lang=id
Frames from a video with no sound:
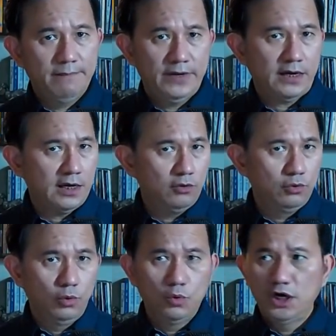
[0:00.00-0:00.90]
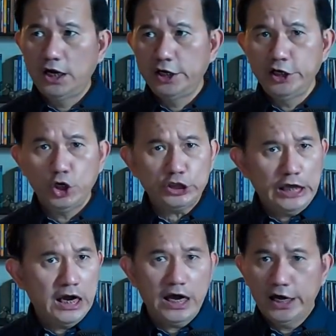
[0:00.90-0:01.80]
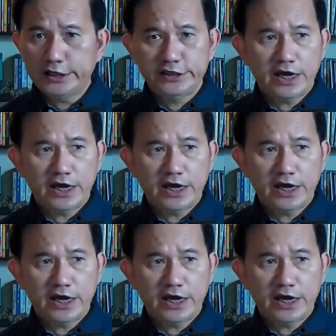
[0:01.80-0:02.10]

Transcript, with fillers: bebek halu dungu dan idiot yang nggak ngerti